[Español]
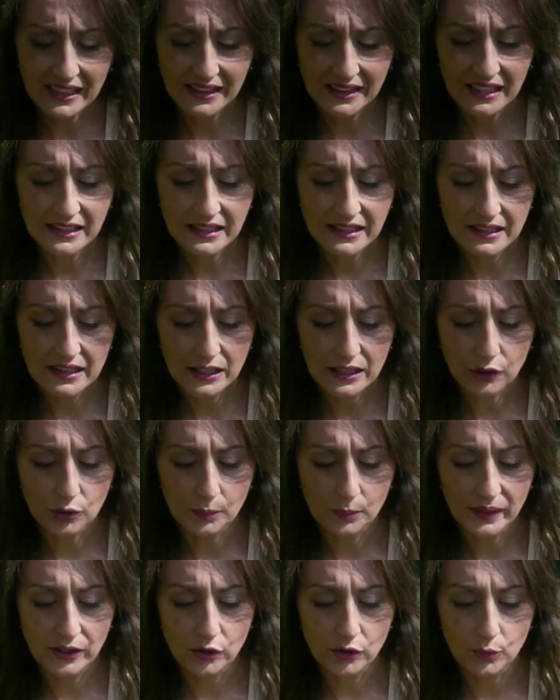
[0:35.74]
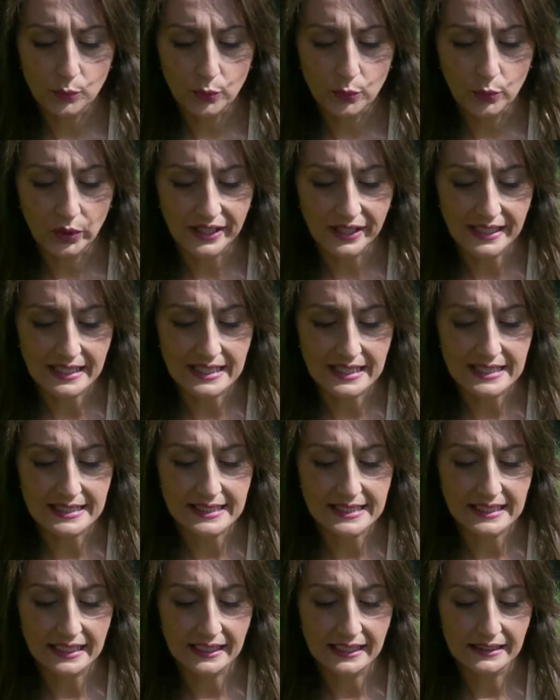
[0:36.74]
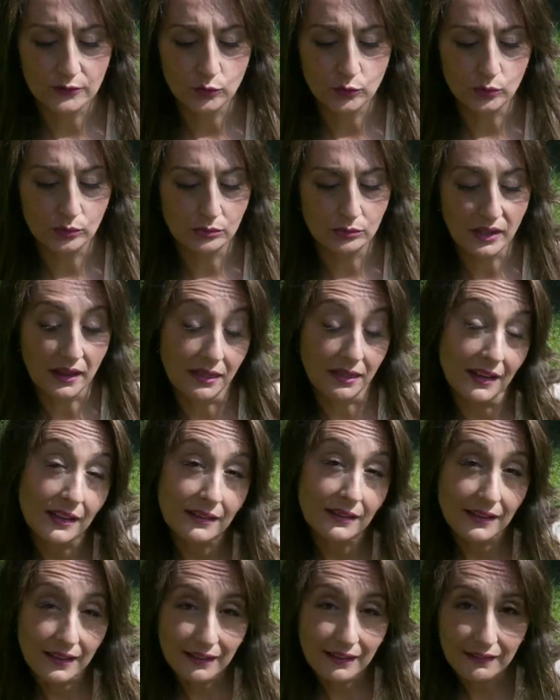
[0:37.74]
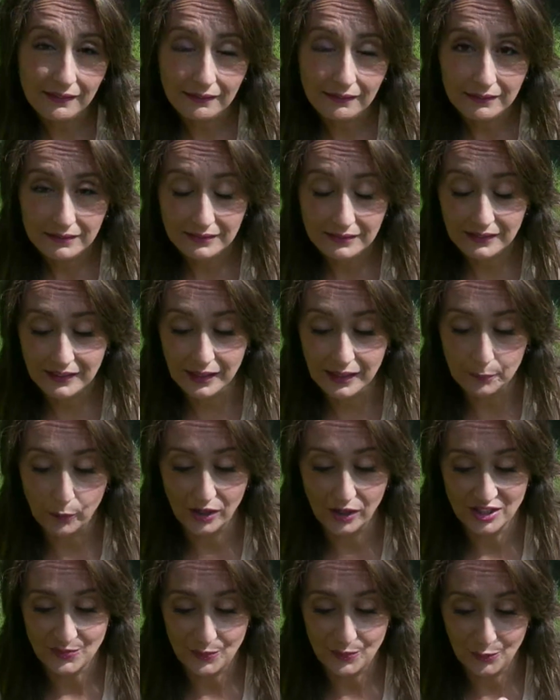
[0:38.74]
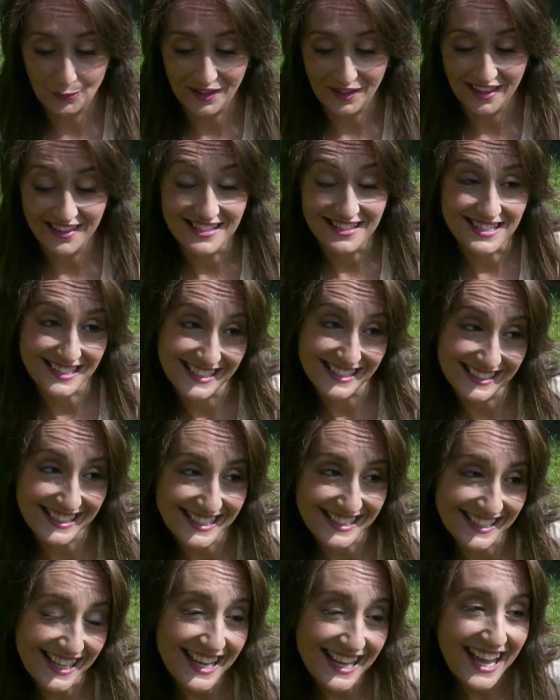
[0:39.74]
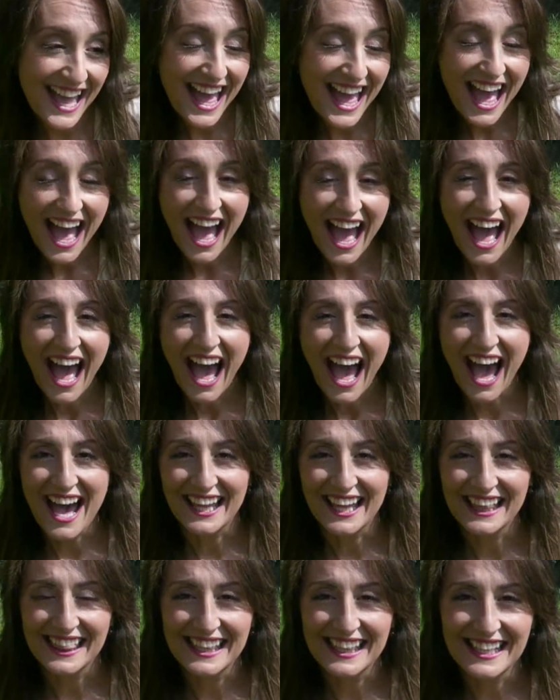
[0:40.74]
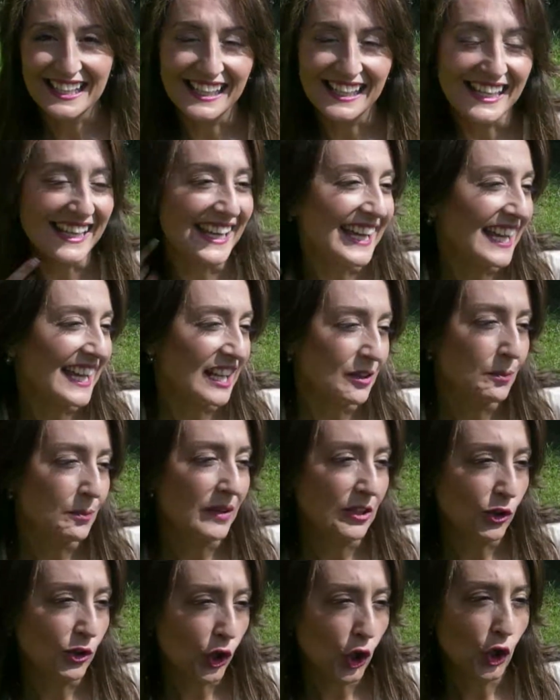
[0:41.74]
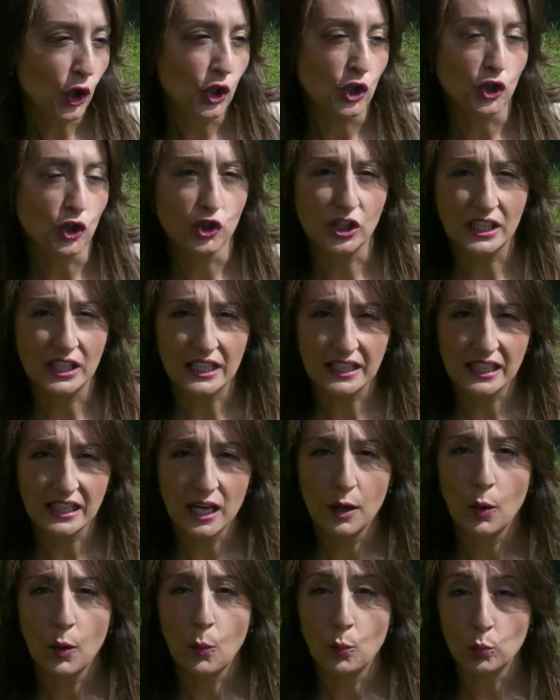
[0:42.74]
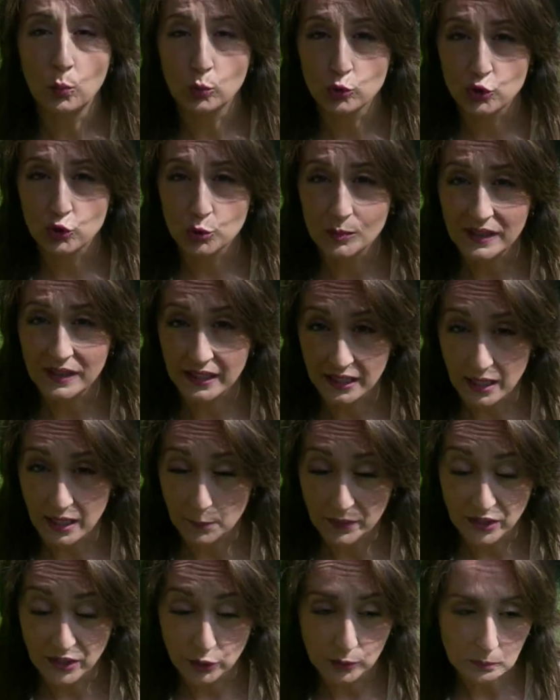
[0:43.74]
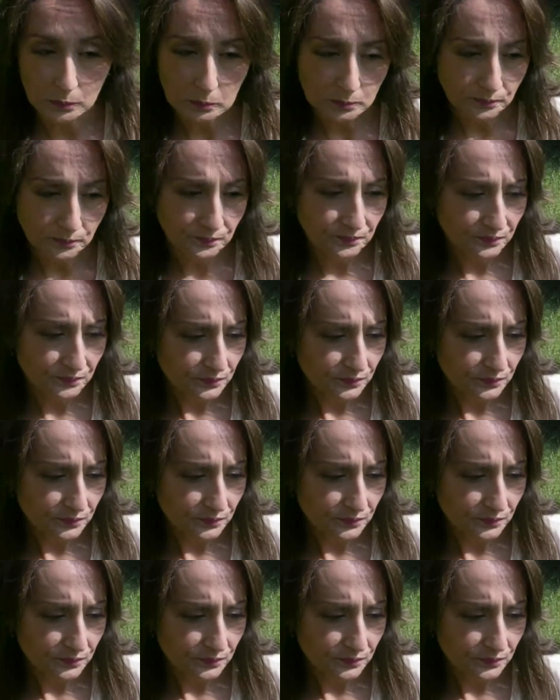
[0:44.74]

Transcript: El aceite de romero pues es un aceite que por las propiedades que tiene, hace que el pelo nos crezca mucho más rápido.